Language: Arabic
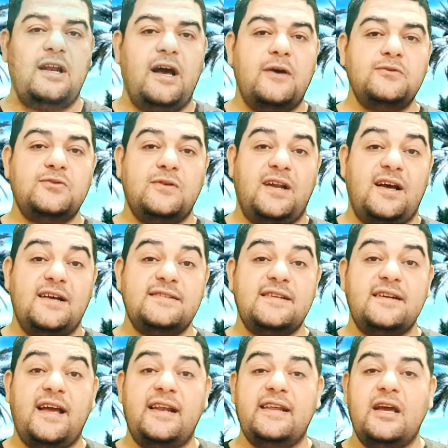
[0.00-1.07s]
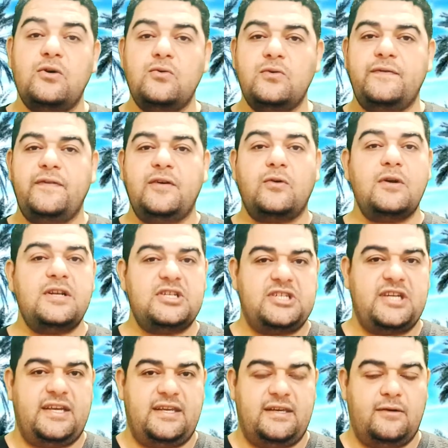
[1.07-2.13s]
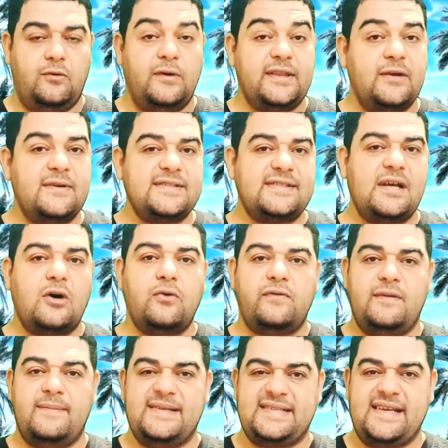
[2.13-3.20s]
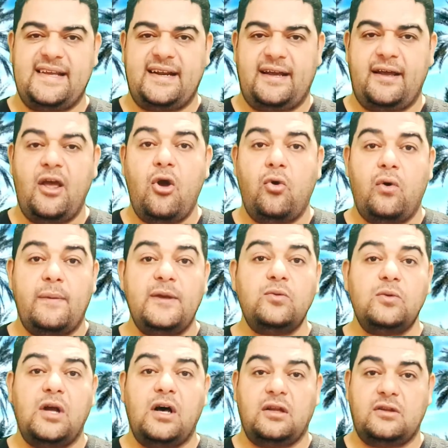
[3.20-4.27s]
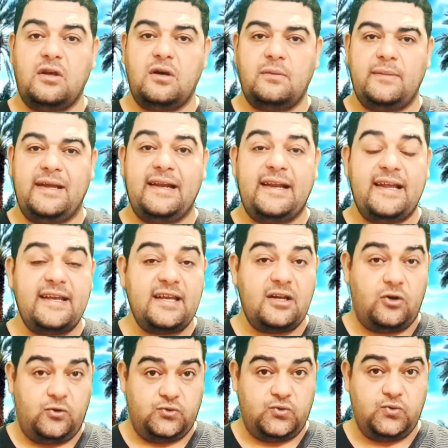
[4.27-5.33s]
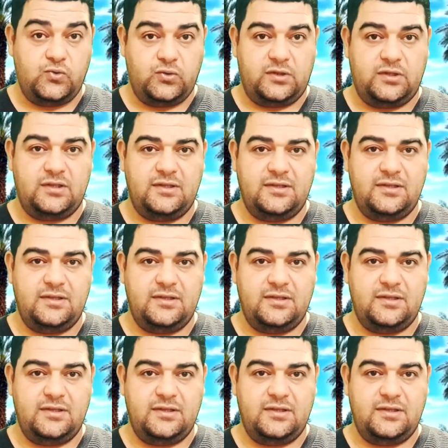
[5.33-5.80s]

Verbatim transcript: الأوس والخزرج اليهود في كل شيء وتوسعوا في المزارع وبنوا الآطام اللي هي الحصون